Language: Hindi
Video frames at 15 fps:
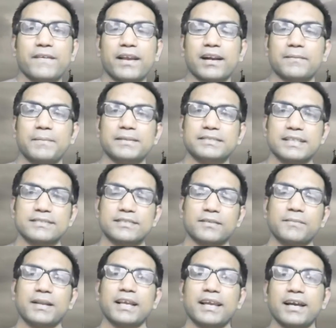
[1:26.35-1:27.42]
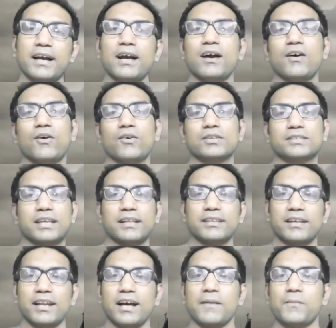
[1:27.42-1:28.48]
फिंगरप्रिंट सेंसर मिलेगा और इसके
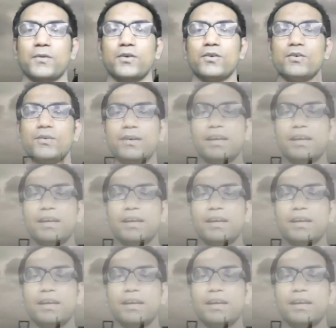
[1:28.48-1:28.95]
अंदर आपको